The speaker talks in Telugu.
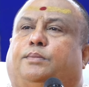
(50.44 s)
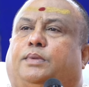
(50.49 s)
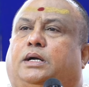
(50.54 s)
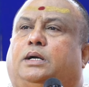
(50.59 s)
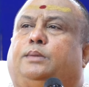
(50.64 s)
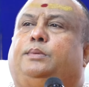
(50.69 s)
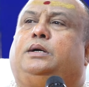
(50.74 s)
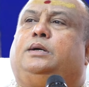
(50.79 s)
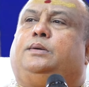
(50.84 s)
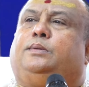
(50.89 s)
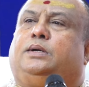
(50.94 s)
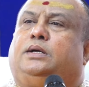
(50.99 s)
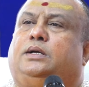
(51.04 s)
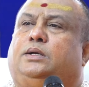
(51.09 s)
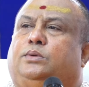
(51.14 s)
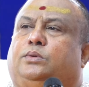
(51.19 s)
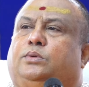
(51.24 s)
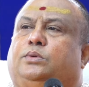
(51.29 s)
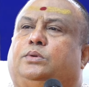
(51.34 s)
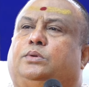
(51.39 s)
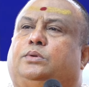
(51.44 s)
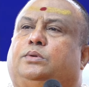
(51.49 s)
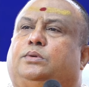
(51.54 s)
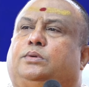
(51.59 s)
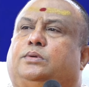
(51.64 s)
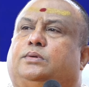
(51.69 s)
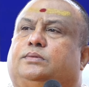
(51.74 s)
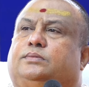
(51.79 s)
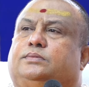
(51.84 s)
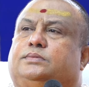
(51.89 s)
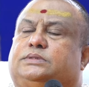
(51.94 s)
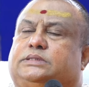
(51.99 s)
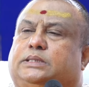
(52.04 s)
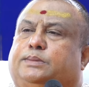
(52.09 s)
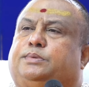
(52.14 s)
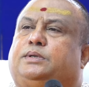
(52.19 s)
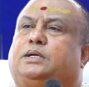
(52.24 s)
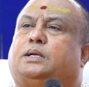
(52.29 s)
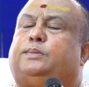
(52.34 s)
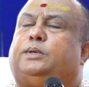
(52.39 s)
బాబావారు
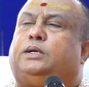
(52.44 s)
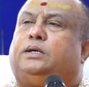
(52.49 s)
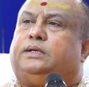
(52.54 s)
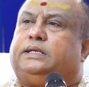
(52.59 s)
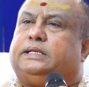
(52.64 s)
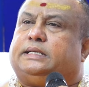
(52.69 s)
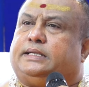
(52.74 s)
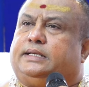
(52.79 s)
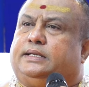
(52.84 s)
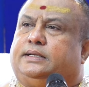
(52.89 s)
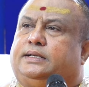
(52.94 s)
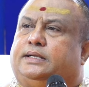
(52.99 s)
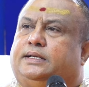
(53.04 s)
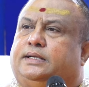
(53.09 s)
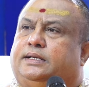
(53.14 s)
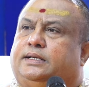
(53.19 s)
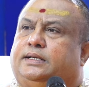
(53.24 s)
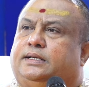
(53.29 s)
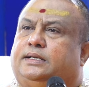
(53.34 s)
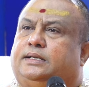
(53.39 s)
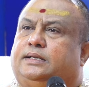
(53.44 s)
సబ్కా మాలిక్ ఏక్ హే